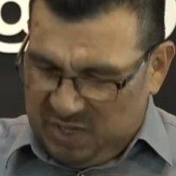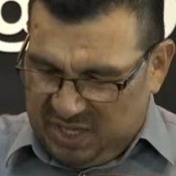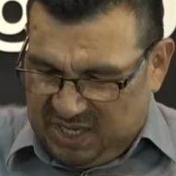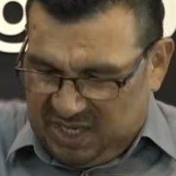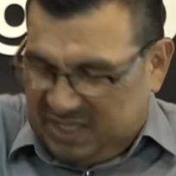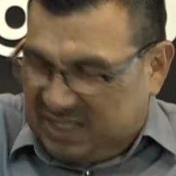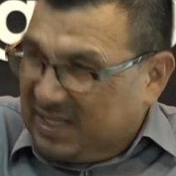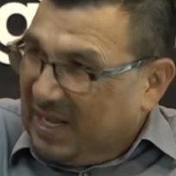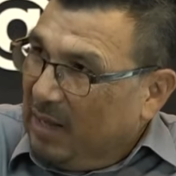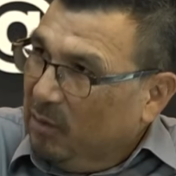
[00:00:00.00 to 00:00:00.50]

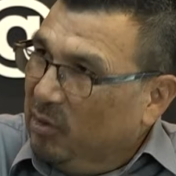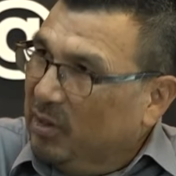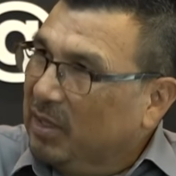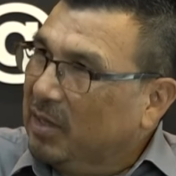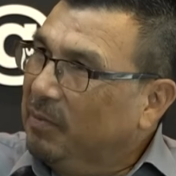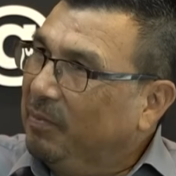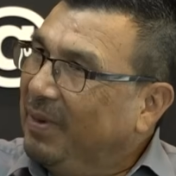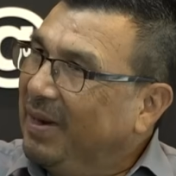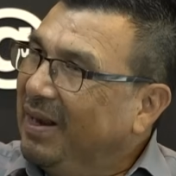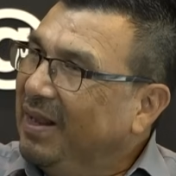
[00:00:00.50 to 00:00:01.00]
enyesado, de
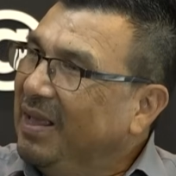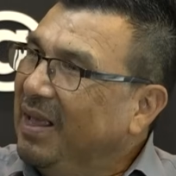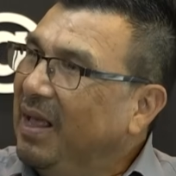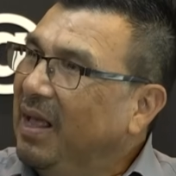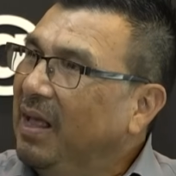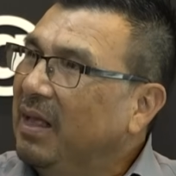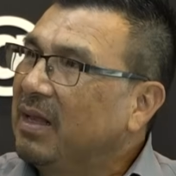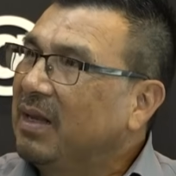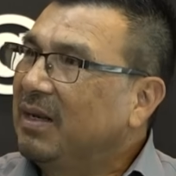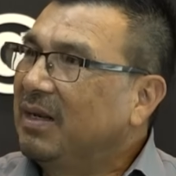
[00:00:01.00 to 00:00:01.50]
aquí para
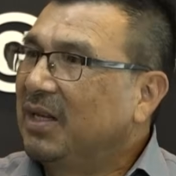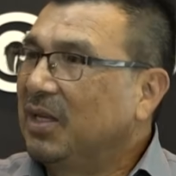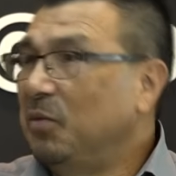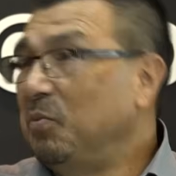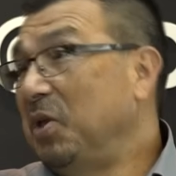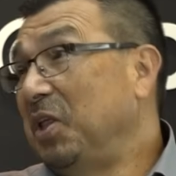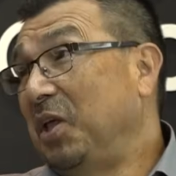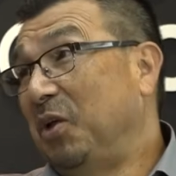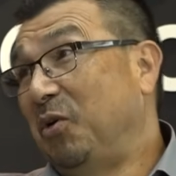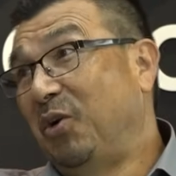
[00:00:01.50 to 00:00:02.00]
allá, y
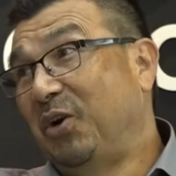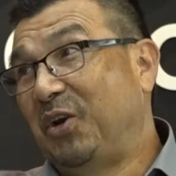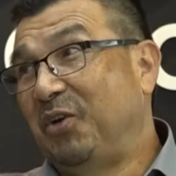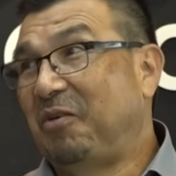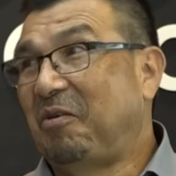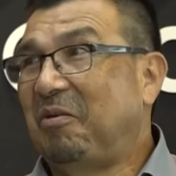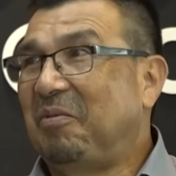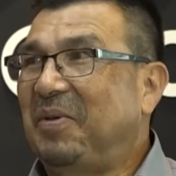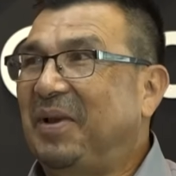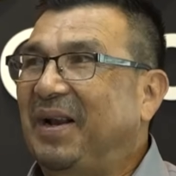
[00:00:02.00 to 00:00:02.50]
me dijeron que no
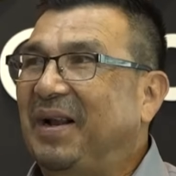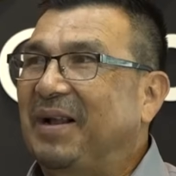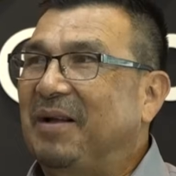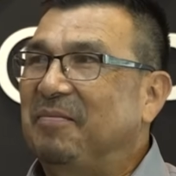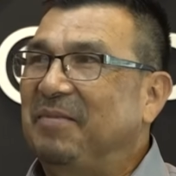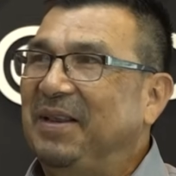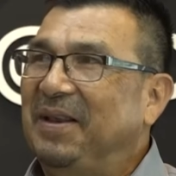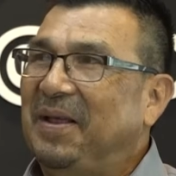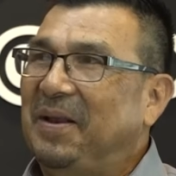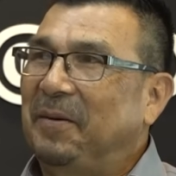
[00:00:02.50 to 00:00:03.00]
iba a volver a
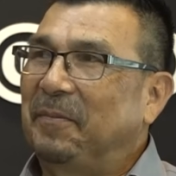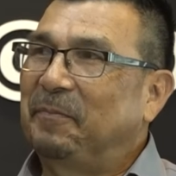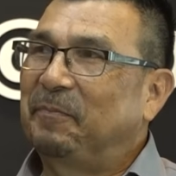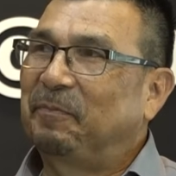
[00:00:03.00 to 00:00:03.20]
caminar.